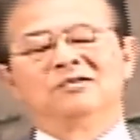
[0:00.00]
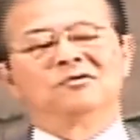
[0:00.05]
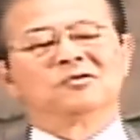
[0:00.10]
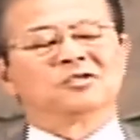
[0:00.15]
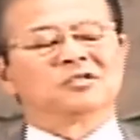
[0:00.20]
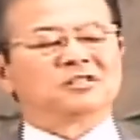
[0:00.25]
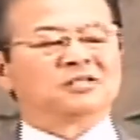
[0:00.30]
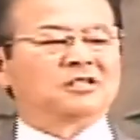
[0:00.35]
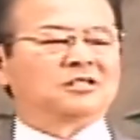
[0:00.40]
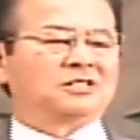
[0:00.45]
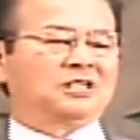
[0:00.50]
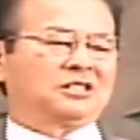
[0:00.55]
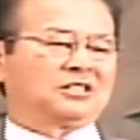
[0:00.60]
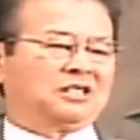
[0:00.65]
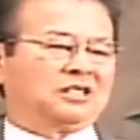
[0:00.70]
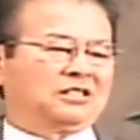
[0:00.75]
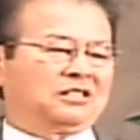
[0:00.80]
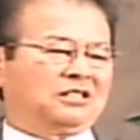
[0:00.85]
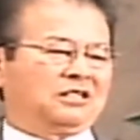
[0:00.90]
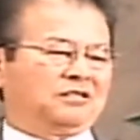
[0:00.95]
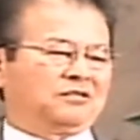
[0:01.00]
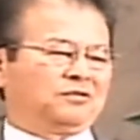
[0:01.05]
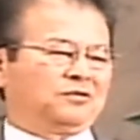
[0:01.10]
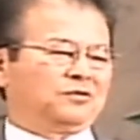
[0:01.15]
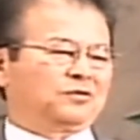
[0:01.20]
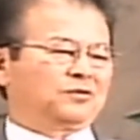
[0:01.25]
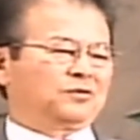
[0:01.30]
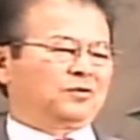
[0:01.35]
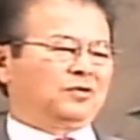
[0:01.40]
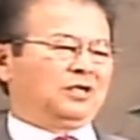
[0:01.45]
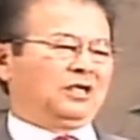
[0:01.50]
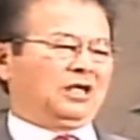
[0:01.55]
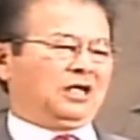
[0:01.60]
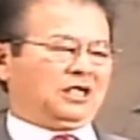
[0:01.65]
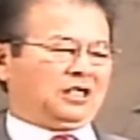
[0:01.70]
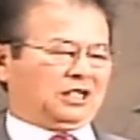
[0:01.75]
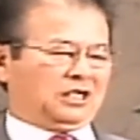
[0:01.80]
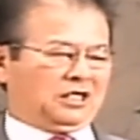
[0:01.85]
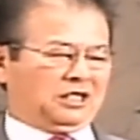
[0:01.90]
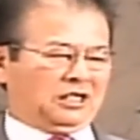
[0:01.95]
送ってくださったということが
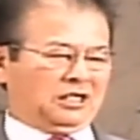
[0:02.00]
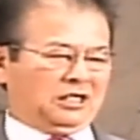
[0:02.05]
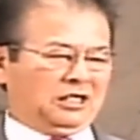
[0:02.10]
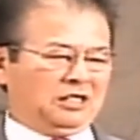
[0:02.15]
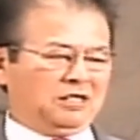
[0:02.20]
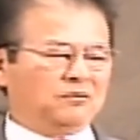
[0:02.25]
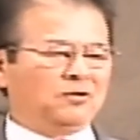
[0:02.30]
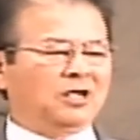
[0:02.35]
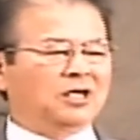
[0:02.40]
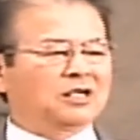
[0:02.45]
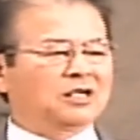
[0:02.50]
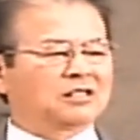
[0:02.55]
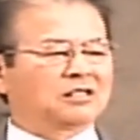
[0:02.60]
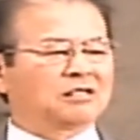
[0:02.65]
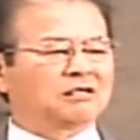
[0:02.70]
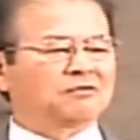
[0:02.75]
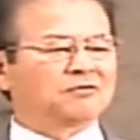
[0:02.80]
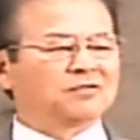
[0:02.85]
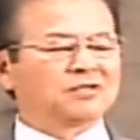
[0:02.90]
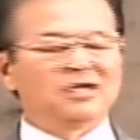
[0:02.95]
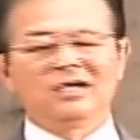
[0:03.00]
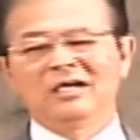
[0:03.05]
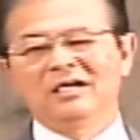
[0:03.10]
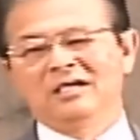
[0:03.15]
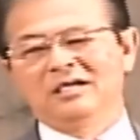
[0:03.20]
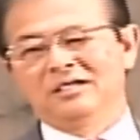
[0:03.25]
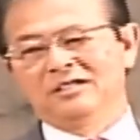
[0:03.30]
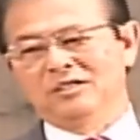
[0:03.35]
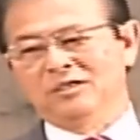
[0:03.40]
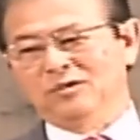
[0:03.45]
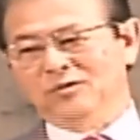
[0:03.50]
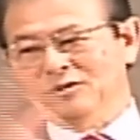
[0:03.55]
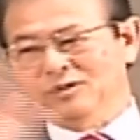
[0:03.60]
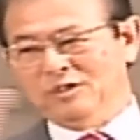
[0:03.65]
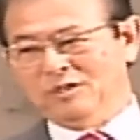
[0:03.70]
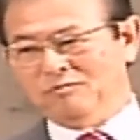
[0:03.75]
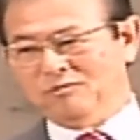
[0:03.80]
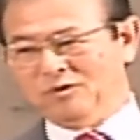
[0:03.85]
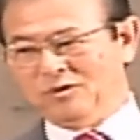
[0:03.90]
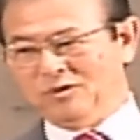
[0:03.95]
はっきり分かったので日本
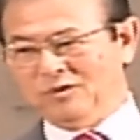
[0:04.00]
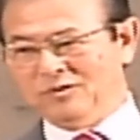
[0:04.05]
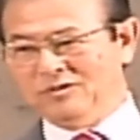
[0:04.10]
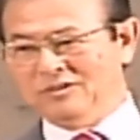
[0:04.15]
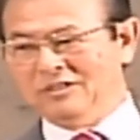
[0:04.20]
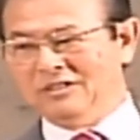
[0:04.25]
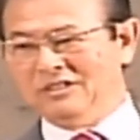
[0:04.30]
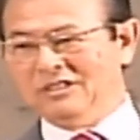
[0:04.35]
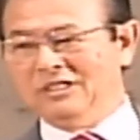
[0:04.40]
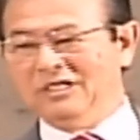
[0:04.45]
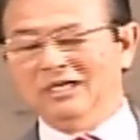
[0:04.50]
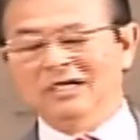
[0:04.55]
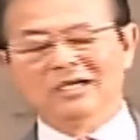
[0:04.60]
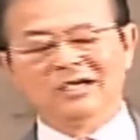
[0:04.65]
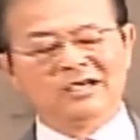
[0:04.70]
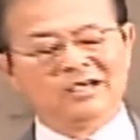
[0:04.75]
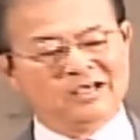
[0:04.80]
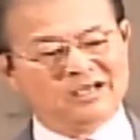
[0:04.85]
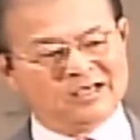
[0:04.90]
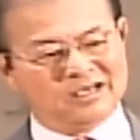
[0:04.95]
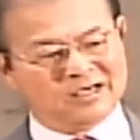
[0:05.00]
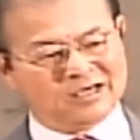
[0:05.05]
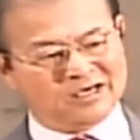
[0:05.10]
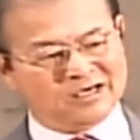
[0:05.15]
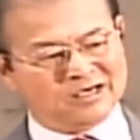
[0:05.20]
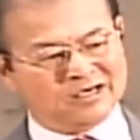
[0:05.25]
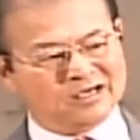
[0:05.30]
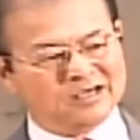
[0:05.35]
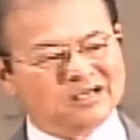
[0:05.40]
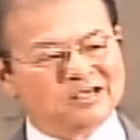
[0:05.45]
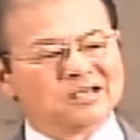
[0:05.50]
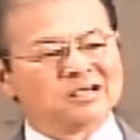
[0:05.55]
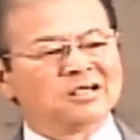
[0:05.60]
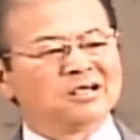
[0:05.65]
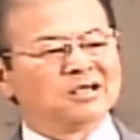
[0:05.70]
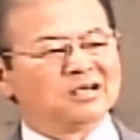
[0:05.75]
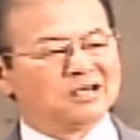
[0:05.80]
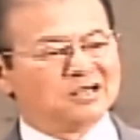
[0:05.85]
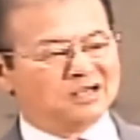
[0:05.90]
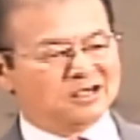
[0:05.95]
に戻って
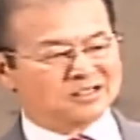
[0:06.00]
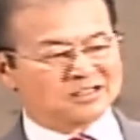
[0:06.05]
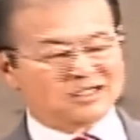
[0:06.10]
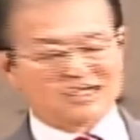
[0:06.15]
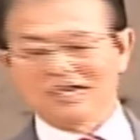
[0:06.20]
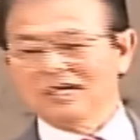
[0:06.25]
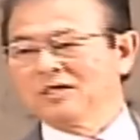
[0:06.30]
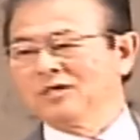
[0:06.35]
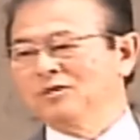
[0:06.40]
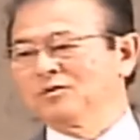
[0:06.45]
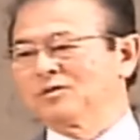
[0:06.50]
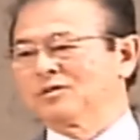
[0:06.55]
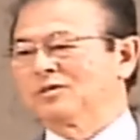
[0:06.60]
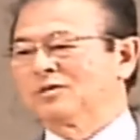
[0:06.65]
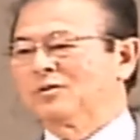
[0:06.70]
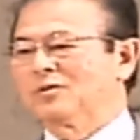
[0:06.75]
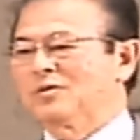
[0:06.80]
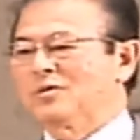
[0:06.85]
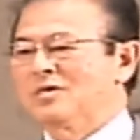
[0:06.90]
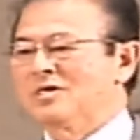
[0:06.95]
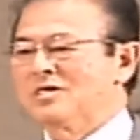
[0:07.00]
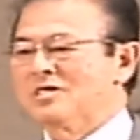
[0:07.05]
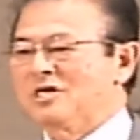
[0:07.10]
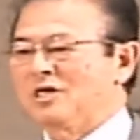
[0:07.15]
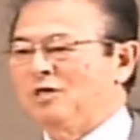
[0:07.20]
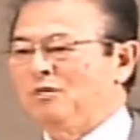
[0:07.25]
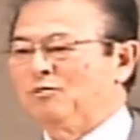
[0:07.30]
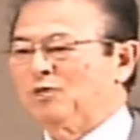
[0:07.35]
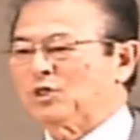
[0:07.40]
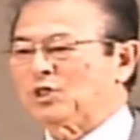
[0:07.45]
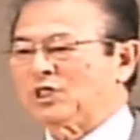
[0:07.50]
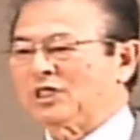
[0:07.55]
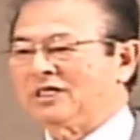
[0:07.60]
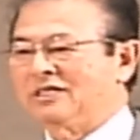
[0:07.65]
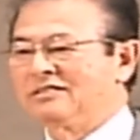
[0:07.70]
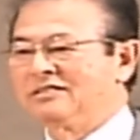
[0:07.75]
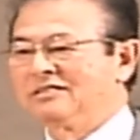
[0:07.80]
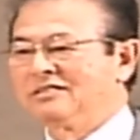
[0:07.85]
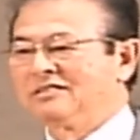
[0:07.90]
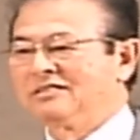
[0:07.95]
働きをすることができました